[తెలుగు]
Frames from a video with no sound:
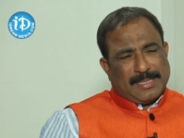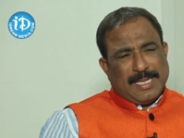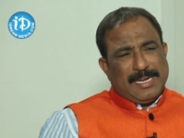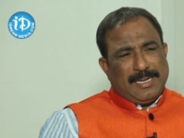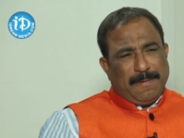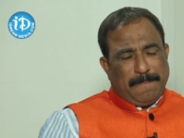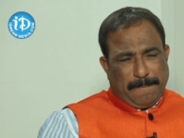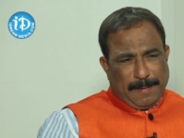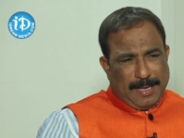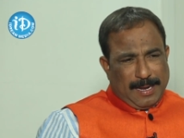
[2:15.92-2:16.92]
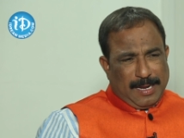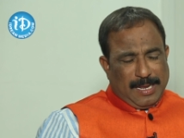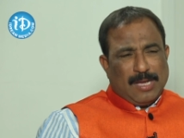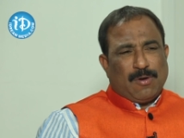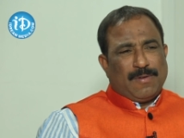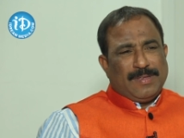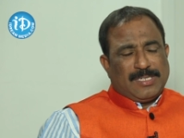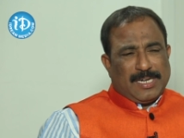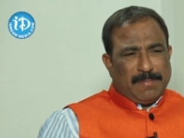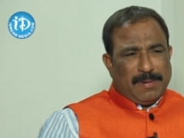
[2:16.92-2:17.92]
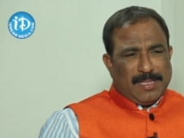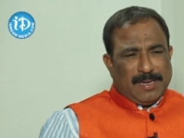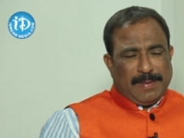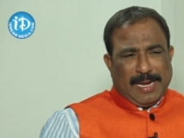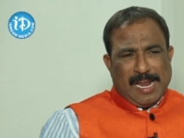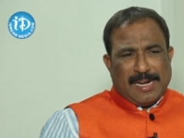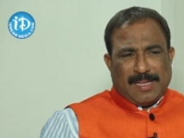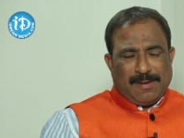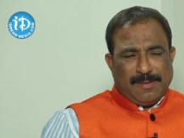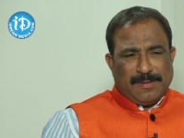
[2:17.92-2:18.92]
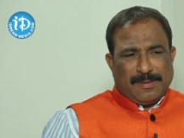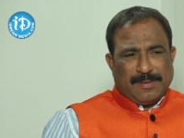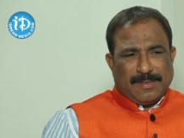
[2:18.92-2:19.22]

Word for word: భర్త ఇంటి పేరుని గౌరవించడం లేదని మీరు ఎలా అంటారు